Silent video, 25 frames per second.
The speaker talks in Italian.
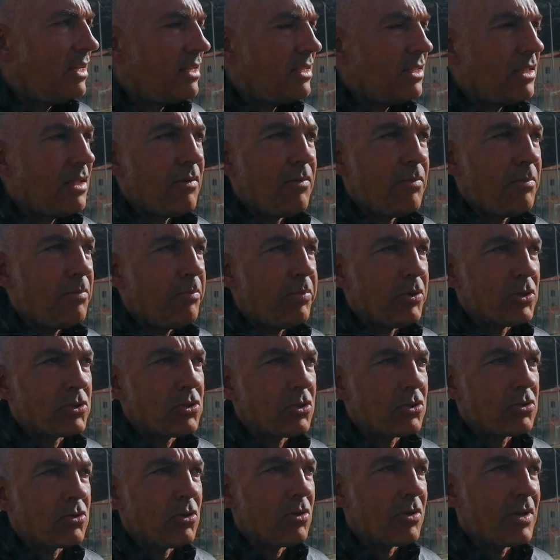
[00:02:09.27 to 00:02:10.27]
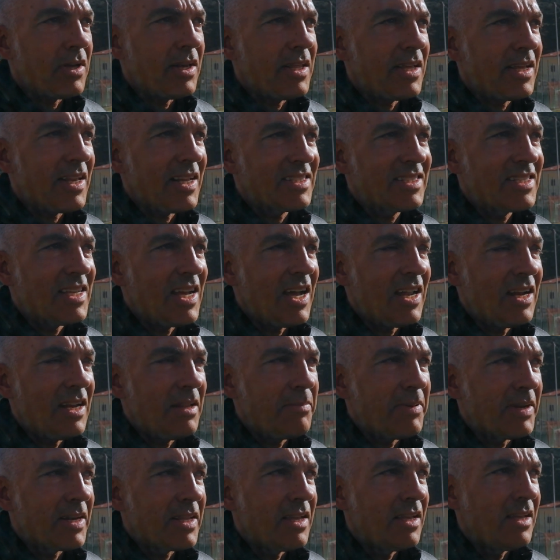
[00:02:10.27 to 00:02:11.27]
devo, posso solo che ringraziarli
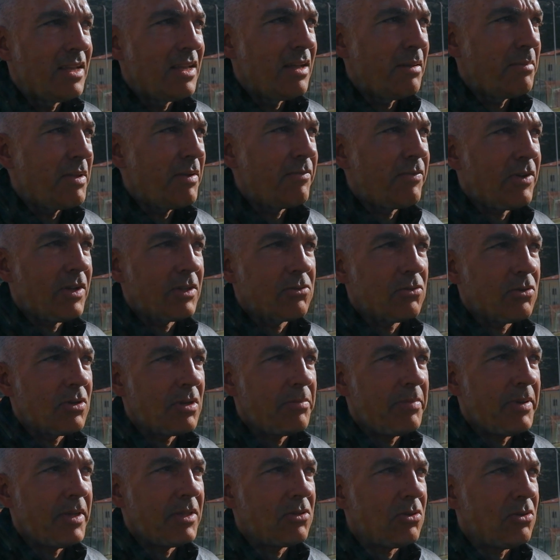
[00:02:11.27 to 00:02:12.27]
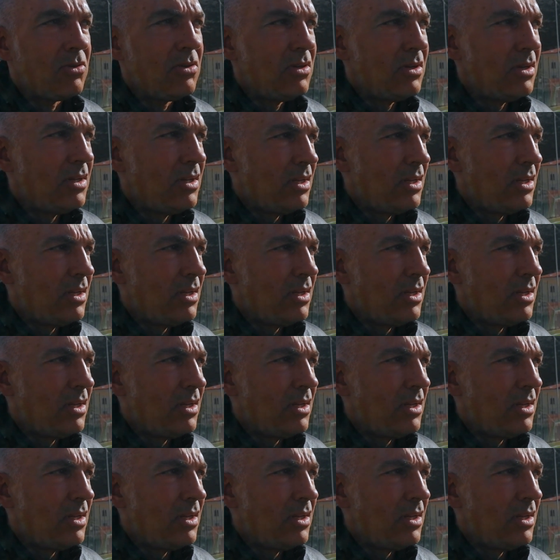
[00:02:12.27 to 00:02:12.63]
perché abbiamo fatto, ripeto,